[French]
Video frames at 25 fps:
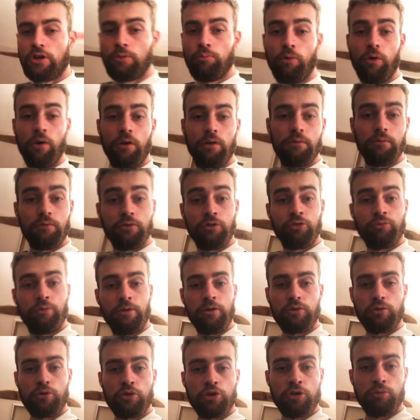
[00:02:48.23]
moi,
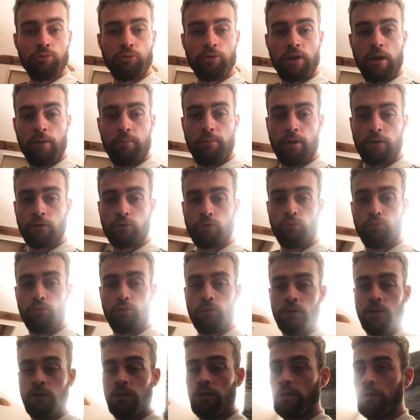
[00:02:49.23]
parce que j'ai mon appart
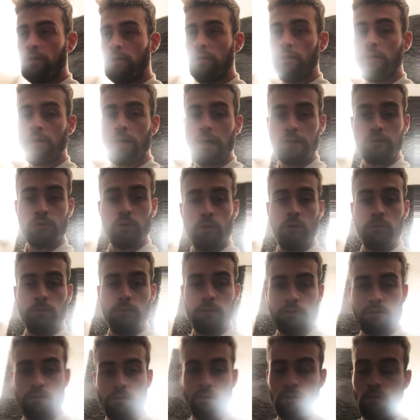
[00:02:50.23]
depuis 4 ans
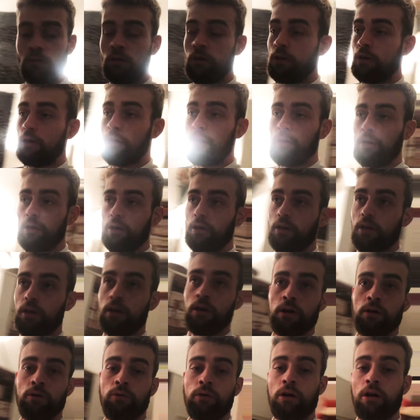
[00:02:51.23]
maintenant.
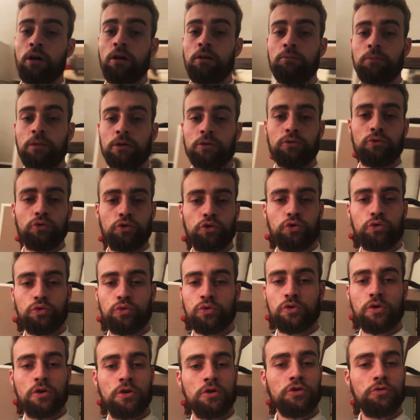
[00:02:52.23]
Et voilà, maintenant je suis tout
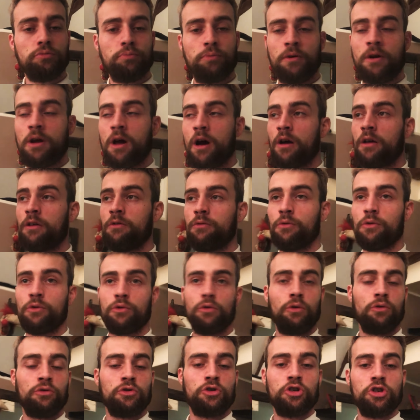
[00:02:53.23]
seul, je peux live, euh,
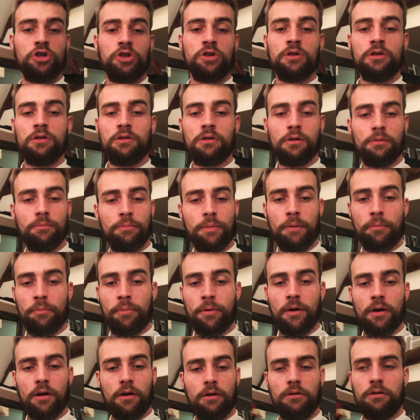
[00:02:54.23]
tranquille, euh,
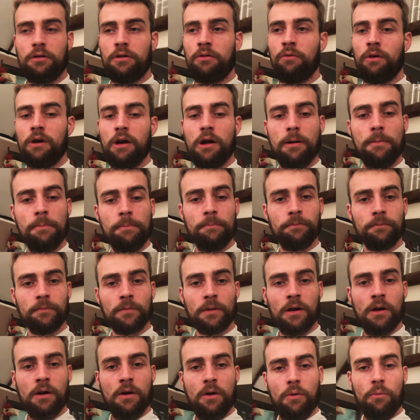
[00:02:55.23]
pépère, et voilà.
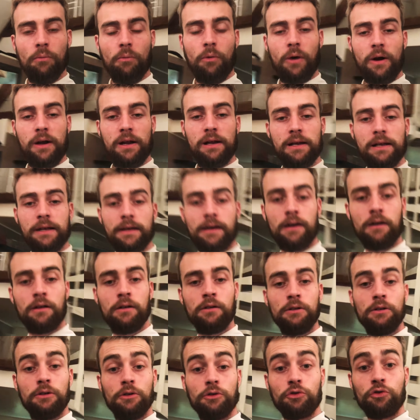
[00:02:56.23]
Bon allez les gars,
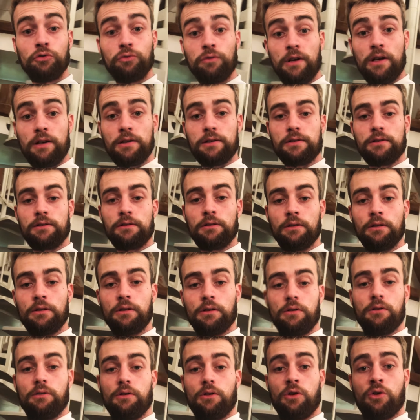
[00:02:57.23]
je vous laisse.
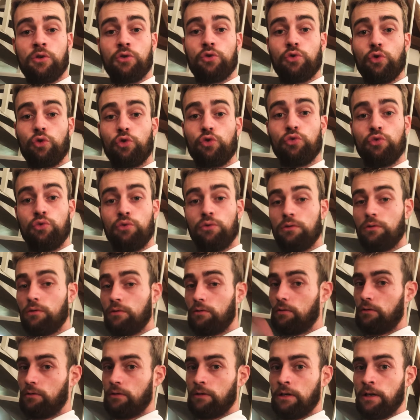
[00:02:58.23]
Euh, surtout,
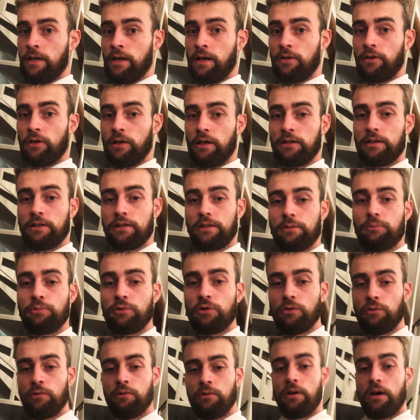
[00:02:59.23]
lien dans la
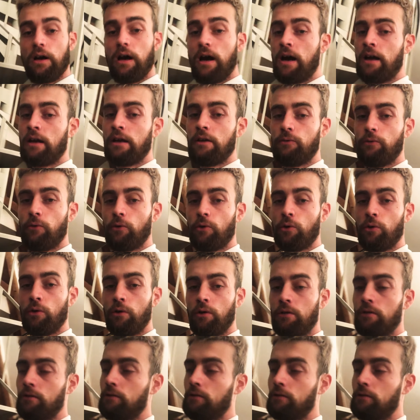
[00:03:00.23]
description, allez follow,